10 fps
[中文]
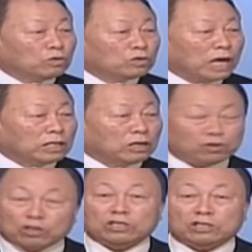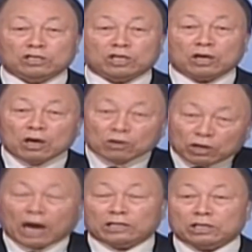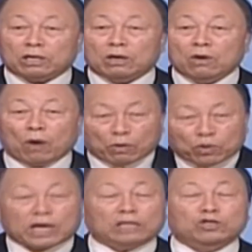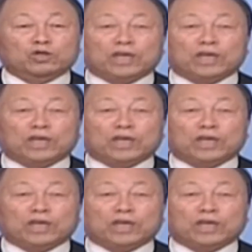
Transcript: 我们身边有这样的人，为什么不管他们？